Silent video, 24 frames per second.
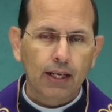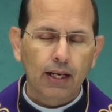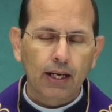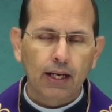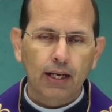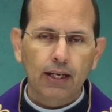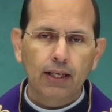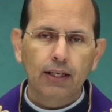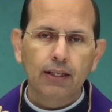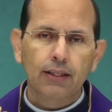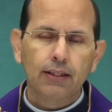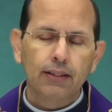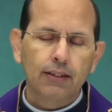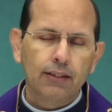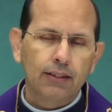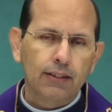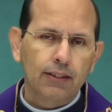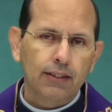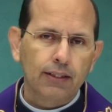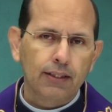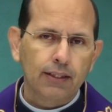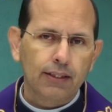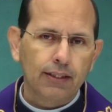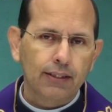a
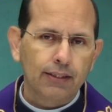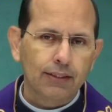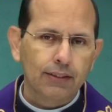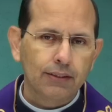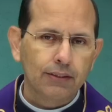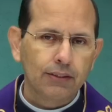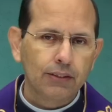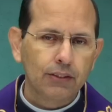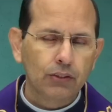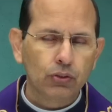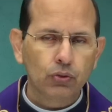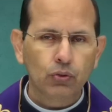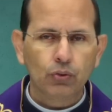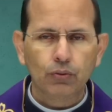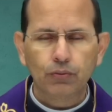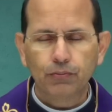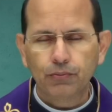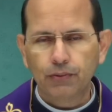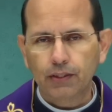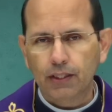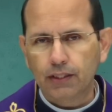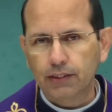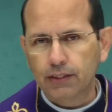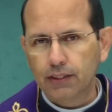é,
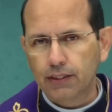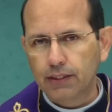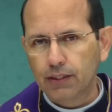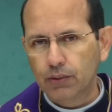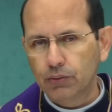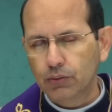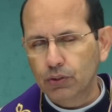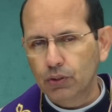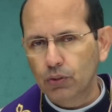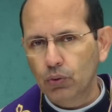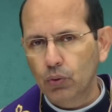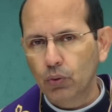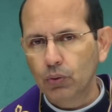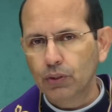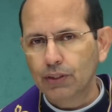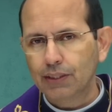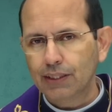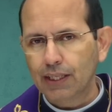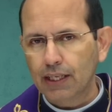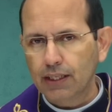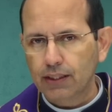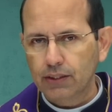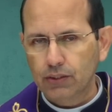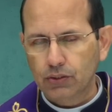desconfiar de Deus e
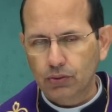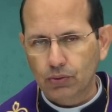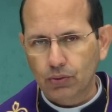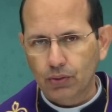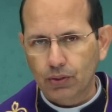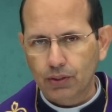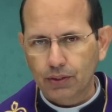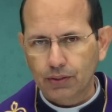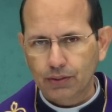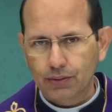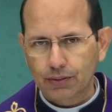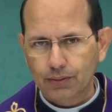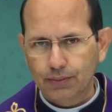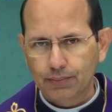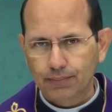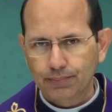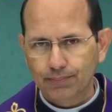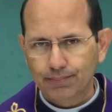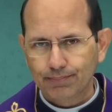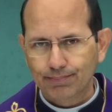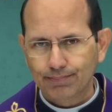contar histórias.